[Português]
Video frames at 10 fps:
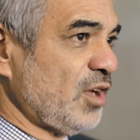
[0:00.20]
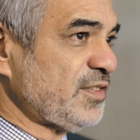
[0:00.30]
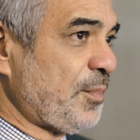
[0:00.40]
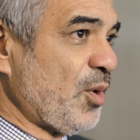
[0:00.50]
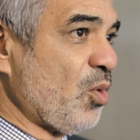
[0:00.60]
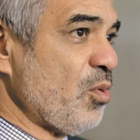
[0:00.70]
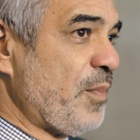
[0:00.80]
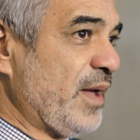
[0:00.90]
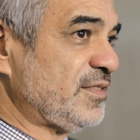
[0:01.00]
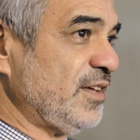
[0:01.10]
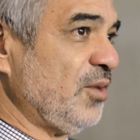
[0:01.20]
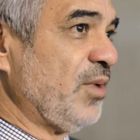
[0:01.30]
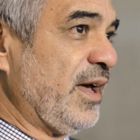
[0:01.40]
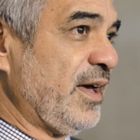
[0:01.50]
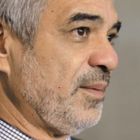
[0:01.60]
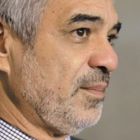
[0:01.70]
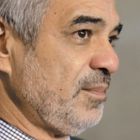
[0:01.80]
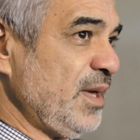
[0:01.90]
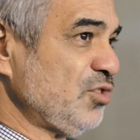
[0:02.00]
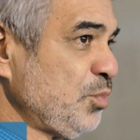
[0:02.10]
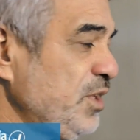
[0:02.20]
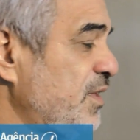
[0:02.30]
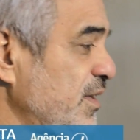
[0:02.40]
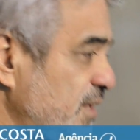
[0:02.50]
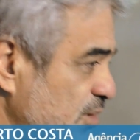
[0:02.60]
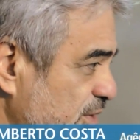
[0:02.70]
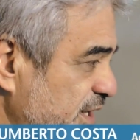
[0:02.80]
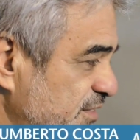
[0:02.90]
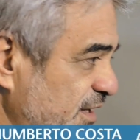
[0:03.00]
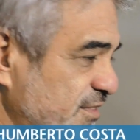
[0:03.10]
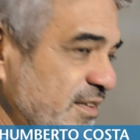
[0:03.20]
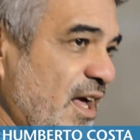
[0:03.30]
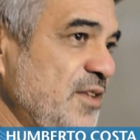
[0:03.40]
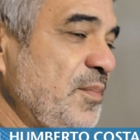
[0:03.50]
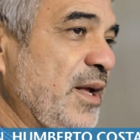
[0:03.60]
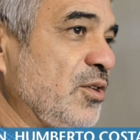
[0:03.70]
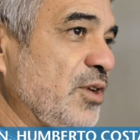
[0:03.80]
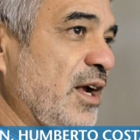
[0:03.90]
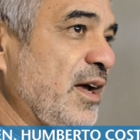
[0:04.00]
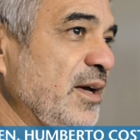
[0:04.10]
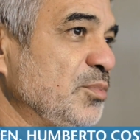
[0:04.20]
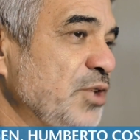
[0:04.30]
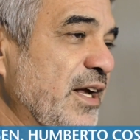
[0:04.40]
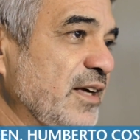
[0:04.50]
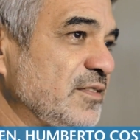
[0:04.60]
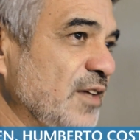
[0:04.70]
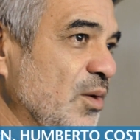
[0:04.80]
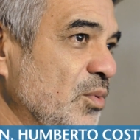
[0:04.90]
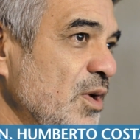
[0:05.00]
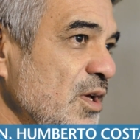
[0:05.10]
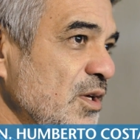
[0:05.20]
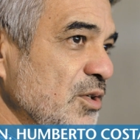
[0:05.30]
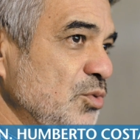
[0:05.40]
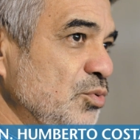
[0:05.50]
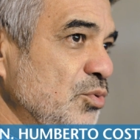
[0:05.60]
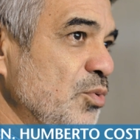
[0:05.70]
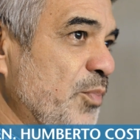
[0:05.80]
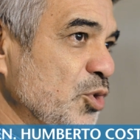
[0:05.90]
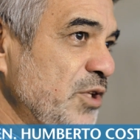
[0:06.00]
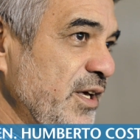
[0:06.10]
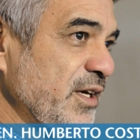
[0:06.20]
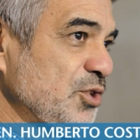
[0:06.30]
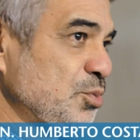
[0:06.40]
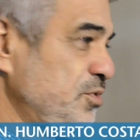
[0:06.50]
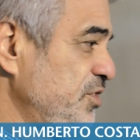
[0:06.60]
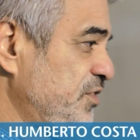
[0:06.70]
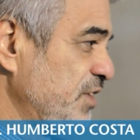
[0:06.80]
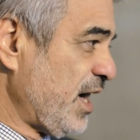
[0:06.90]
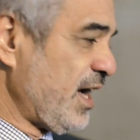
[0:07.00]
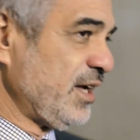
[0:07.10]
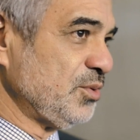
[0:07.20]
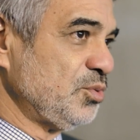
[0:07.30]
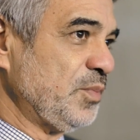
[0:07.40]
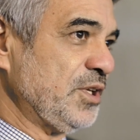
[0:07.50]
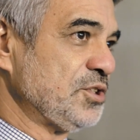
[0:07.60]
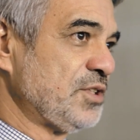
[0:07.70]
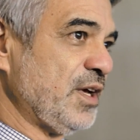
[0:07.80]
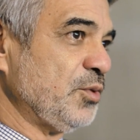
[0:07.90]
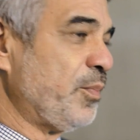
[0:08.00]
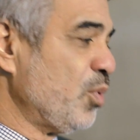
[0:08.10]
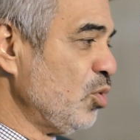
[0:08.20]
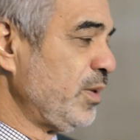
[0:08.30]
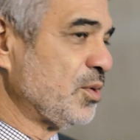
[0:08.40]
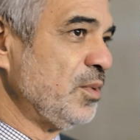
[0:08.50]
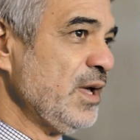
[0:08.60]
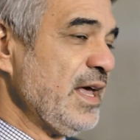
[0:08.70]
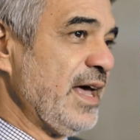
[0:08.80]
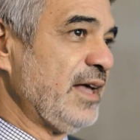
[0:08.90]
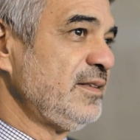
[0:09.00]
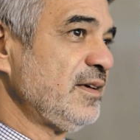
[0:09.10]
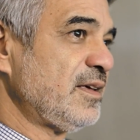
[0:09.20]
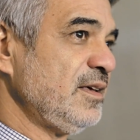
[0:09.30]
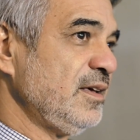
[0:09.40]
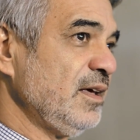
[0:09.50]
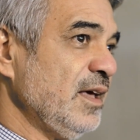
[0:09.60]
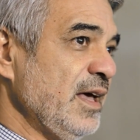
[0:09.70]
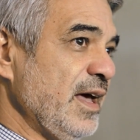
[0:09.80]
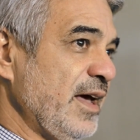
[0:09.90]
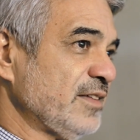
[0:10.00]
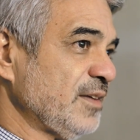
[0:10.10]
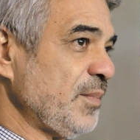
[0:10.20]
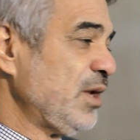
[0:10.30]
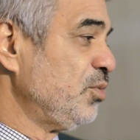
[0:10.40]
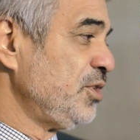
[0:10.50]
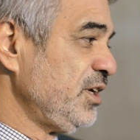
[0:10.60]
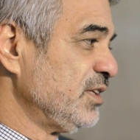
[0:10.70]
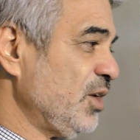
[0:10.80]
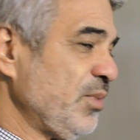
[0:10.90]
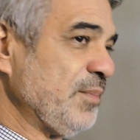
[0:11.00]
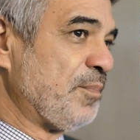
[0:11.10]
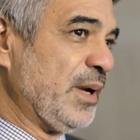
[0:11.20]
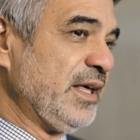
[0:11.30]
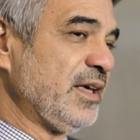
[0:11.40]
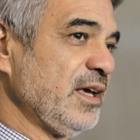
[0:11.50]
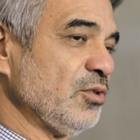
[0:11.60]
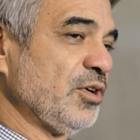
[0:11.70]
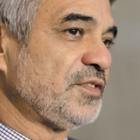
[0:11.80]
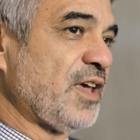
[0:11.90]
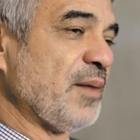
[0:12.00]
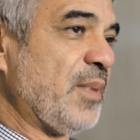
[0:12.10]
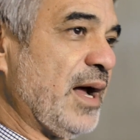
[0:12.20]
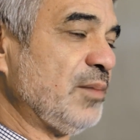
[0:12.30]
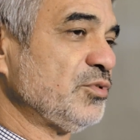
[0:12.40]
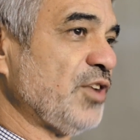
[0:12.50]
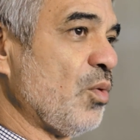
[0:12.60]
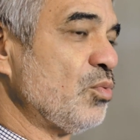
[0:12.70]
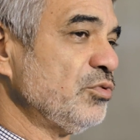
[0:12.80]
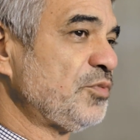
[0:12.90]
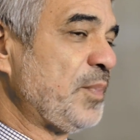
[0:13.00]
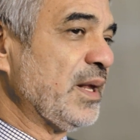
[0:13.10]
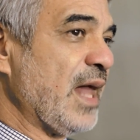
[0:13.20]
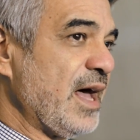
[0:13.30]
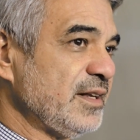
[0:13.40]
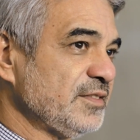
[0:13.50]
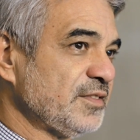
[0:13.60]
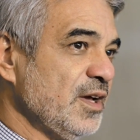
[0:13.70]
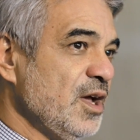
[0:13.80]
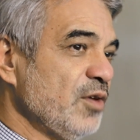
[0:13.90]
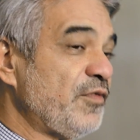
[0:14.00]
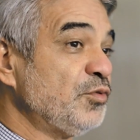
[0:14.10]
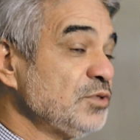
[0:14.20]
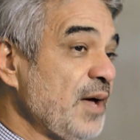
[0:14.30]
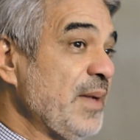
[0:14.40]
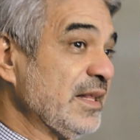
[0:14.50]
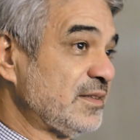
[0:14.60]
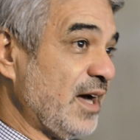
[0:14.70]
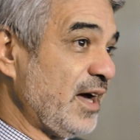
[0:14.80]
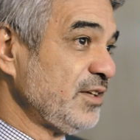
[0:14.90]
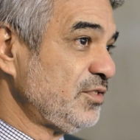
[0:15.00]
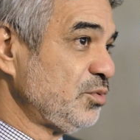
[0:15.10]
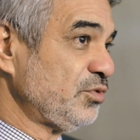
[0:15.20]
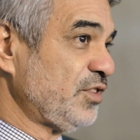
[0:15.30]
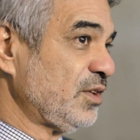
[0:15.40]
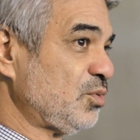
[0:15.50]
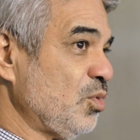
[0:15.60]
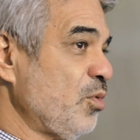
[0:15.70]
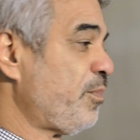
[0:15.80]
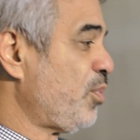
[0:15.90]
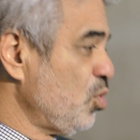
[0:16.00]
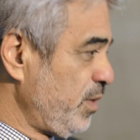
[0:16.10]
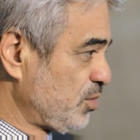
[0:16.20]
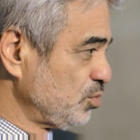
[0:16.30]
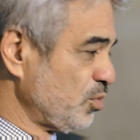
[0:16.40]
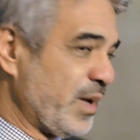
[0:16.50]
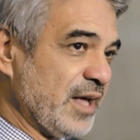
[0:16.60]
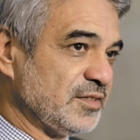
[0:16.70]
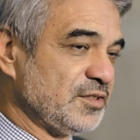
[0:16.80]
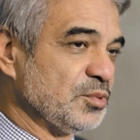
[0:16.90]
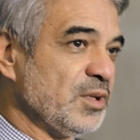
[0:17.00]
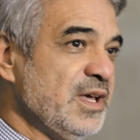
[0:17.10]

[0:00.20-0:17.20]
Nossa preocupação é, mesmo entendendo a necessidade de melhorar a remuneração do Poder Judiciário, do Ministério Público, é de que essa melhoria não implique em nós quebrarmos alguns pilares fundamentais do setor público no Brasil.